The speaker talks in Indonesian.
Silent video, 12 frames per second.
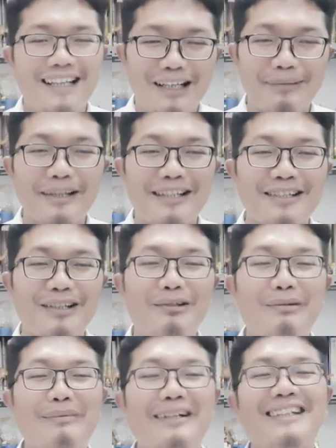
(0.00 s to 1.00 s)
Amin.
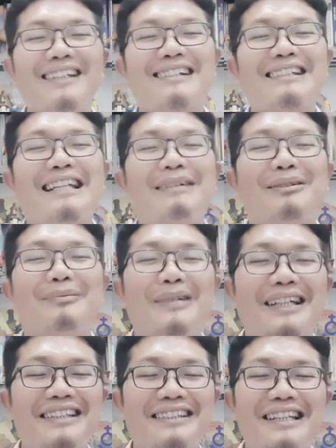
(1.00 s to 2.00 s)
Shalom manginang selamat pagi,